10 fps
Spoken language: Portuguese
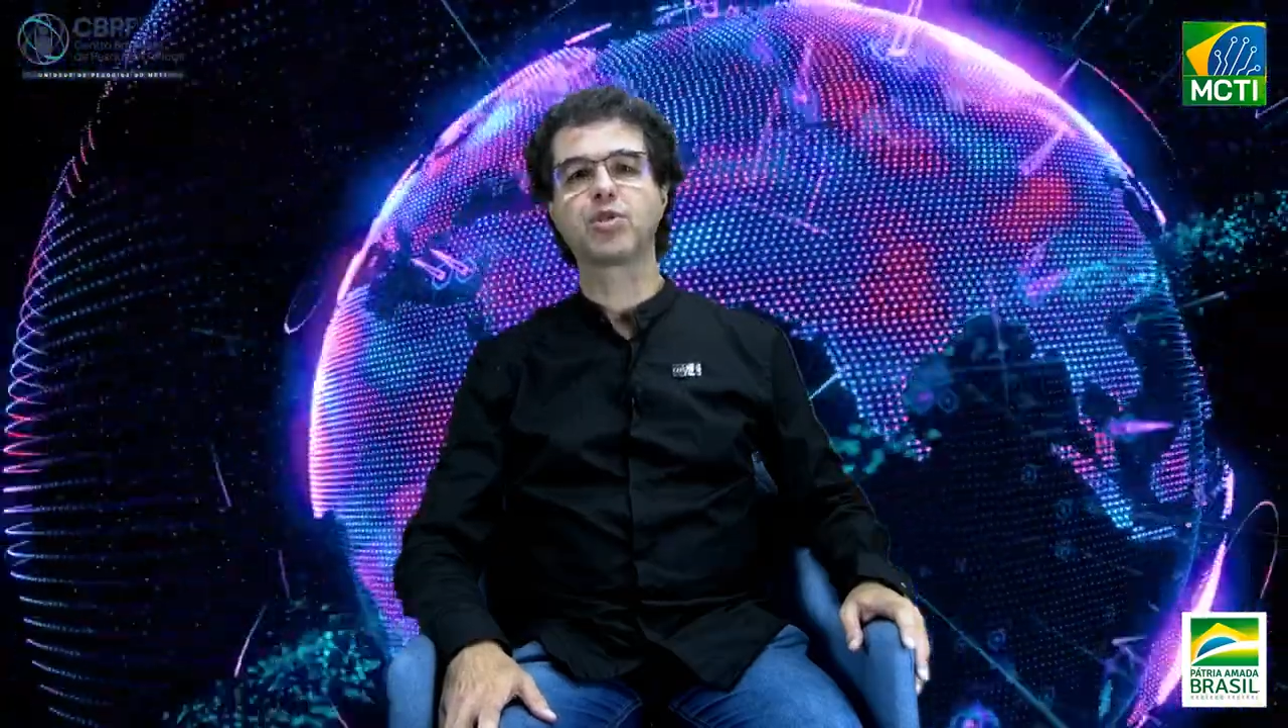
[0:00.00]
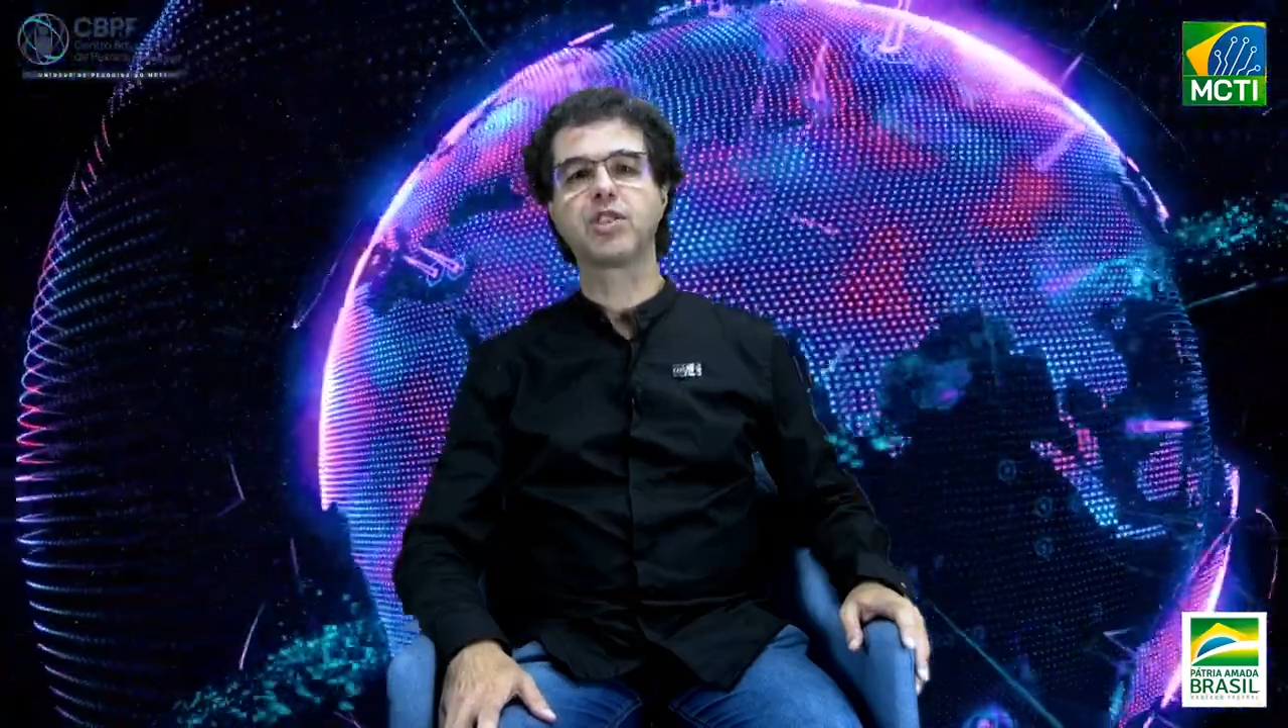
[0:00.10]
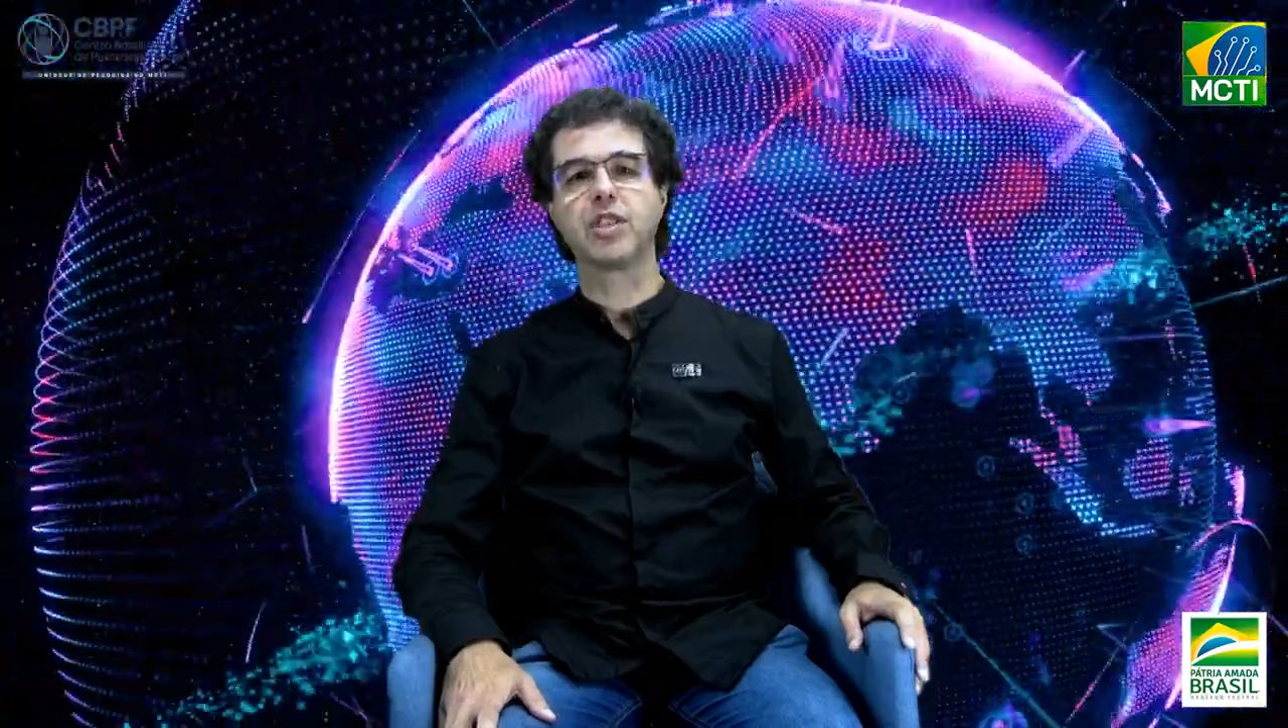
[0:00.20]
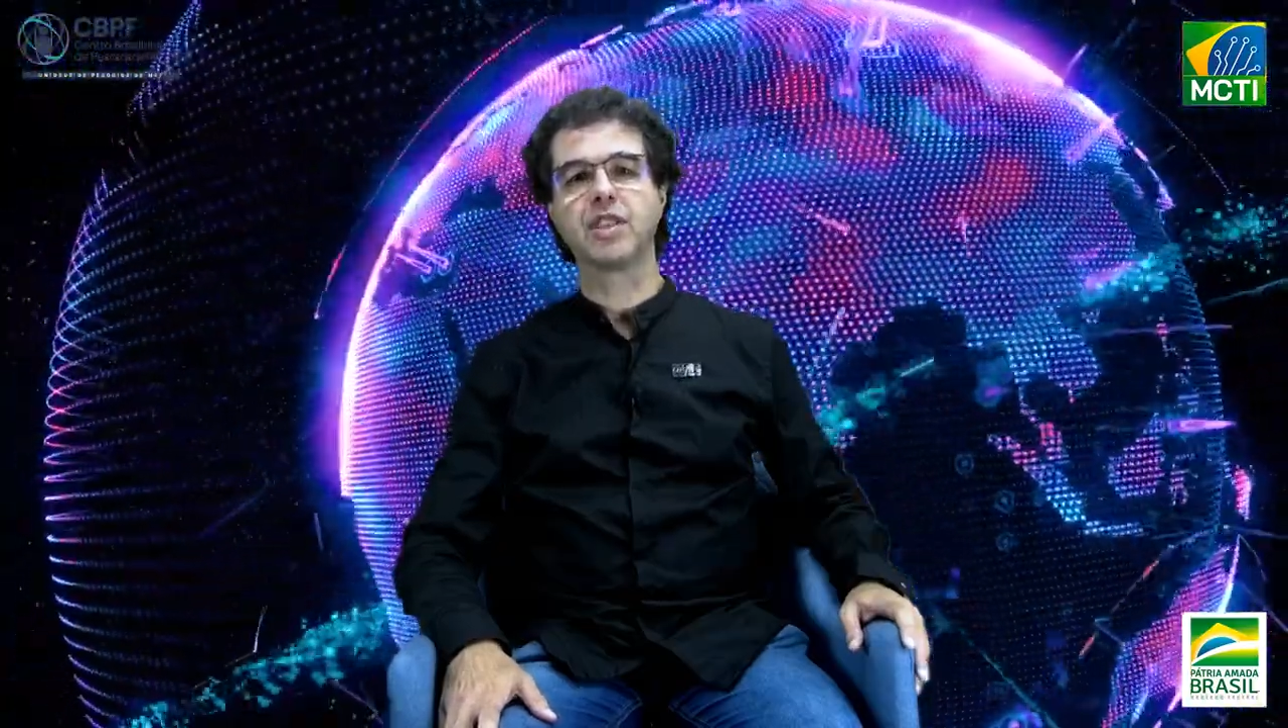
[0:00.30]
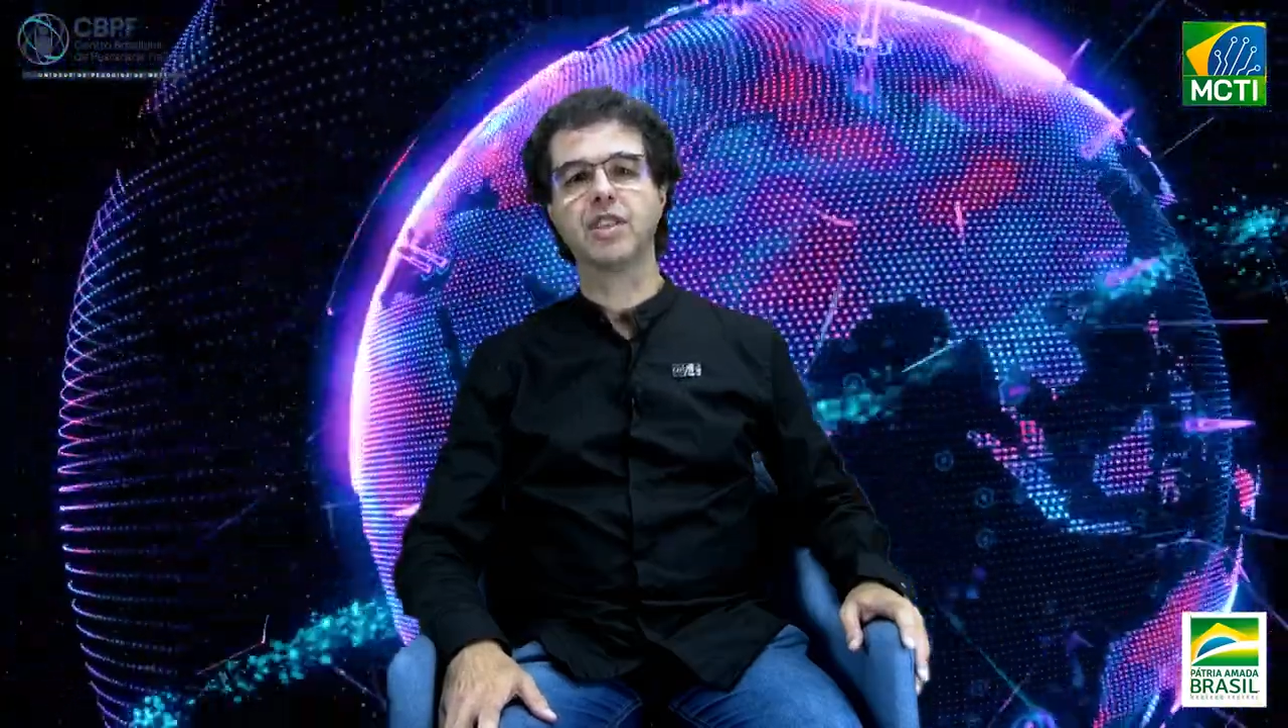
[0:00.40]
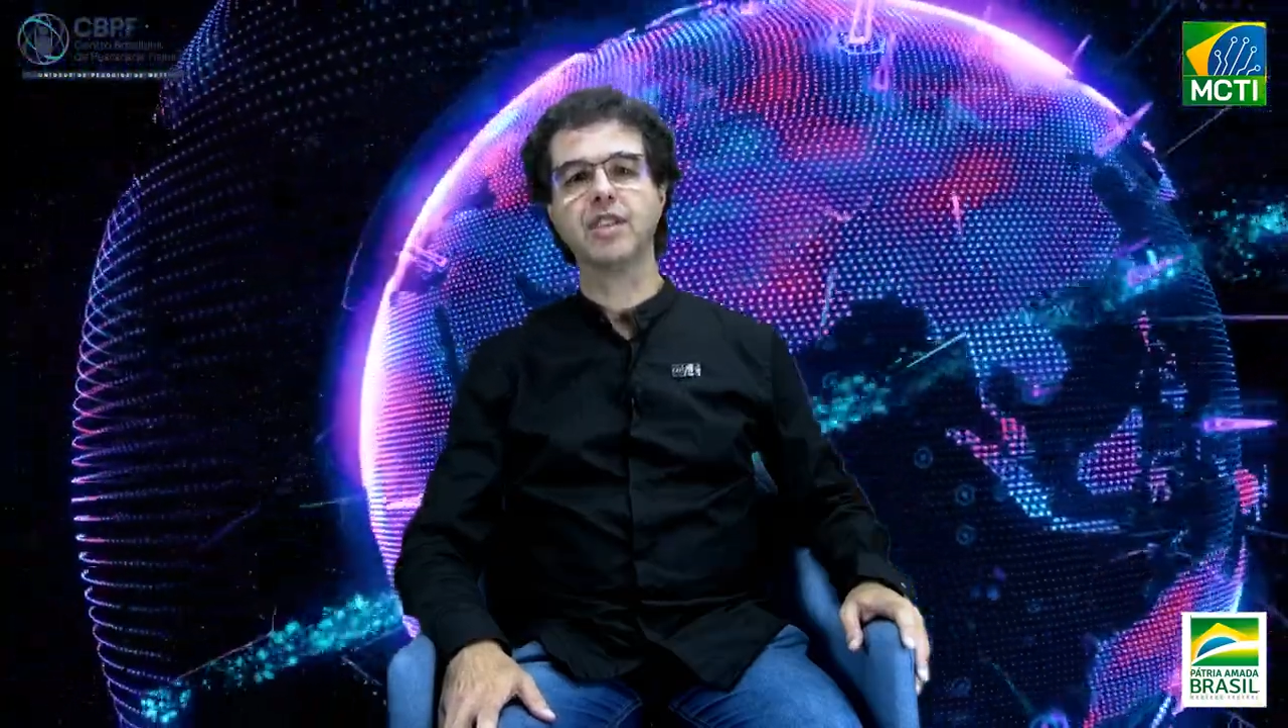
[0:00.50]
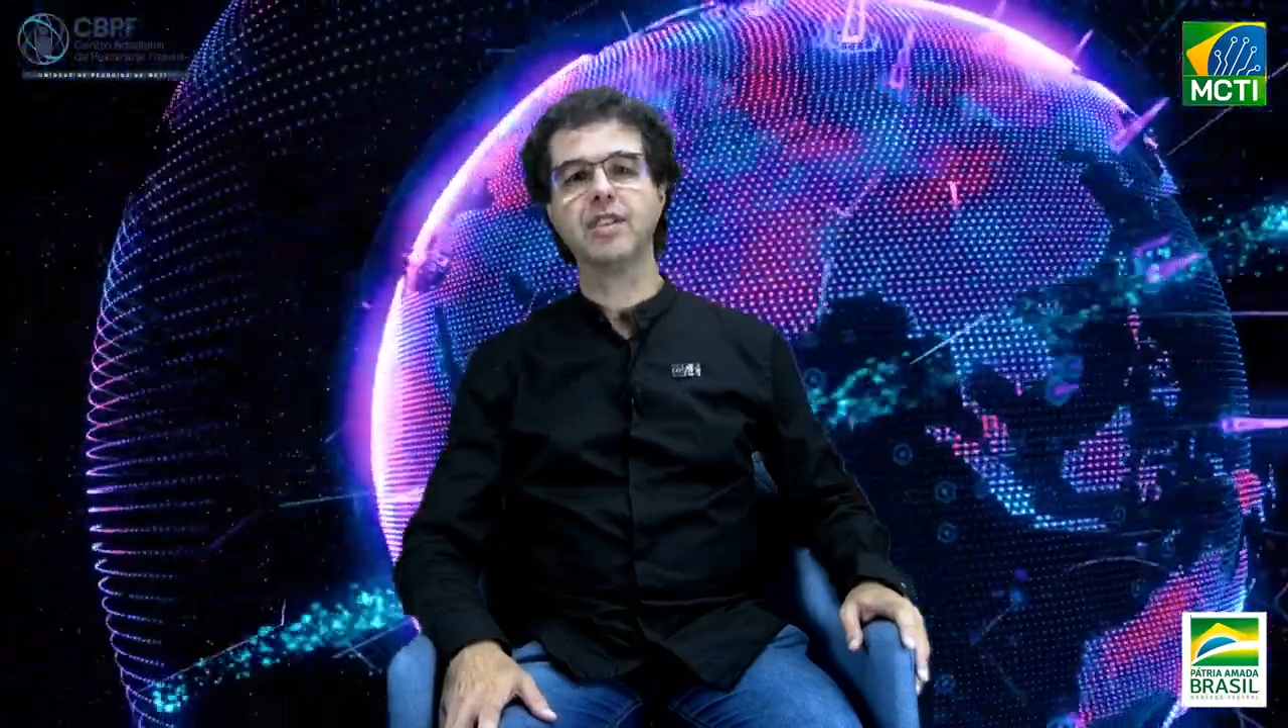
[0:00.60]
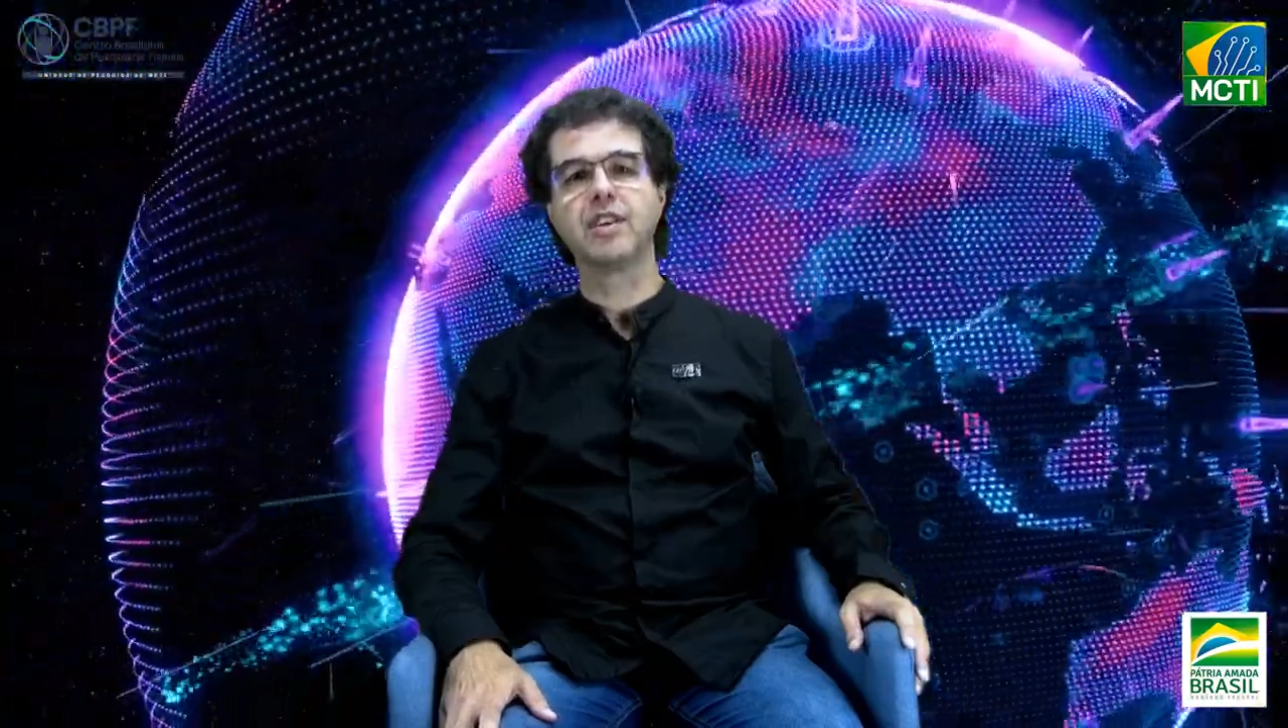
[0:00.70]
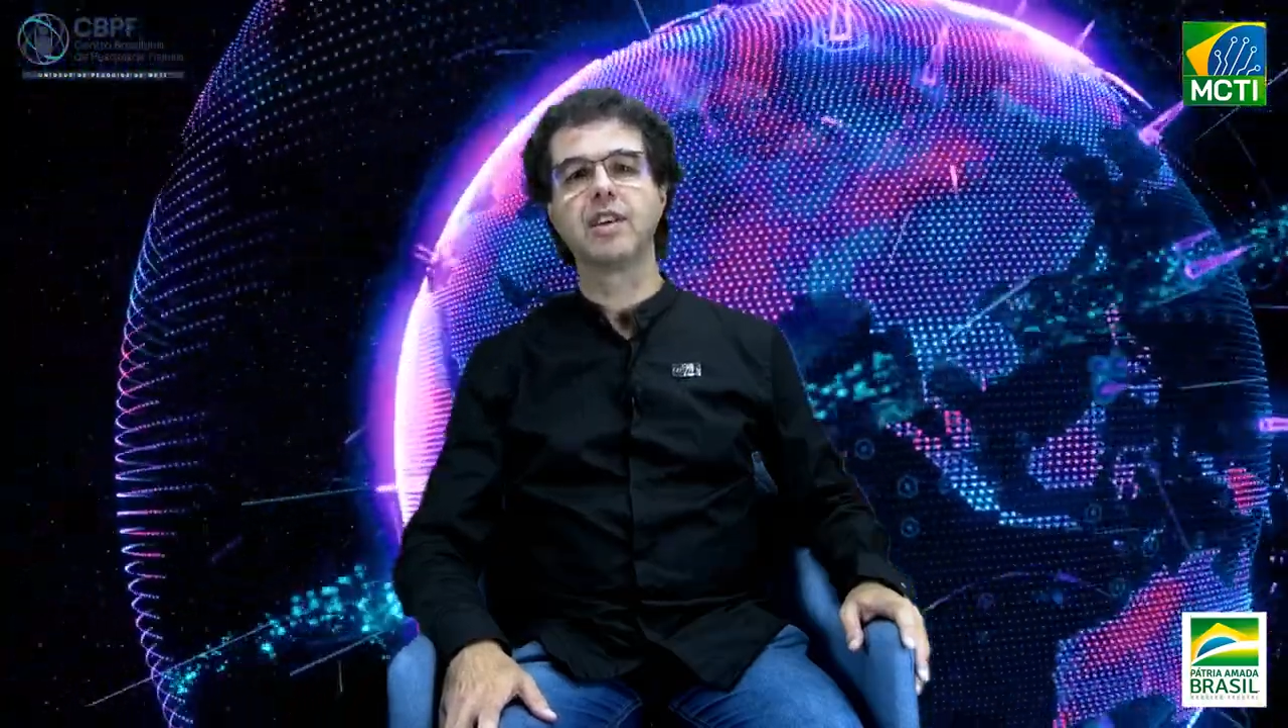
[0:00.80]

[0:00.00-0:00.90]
Sinecker,